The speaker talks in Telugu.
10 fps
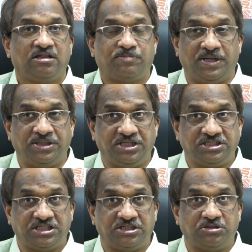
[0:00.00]

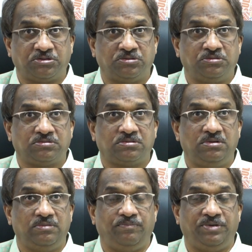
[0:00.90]
స్పందించినందుకు
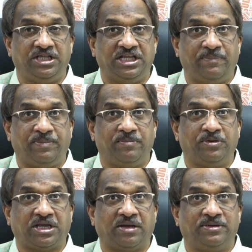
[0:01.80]
బీజేపీ
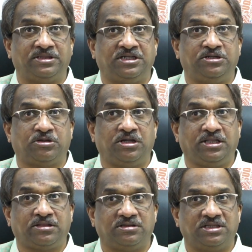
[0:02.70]
ముఖ్యమంత్రిని
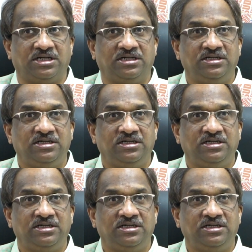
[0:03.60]
తొలగిస్తుందా